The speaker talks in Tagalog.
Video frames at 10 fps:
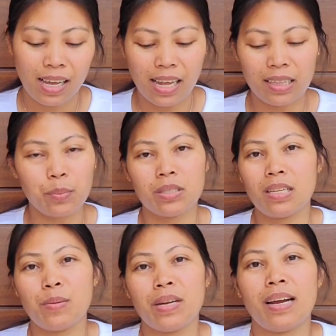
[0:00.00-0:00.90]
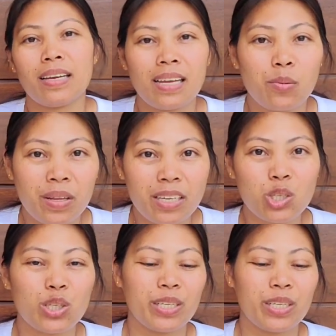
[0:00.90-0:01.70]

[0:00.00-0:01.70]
And tapos na din naman ang aking obligasyon.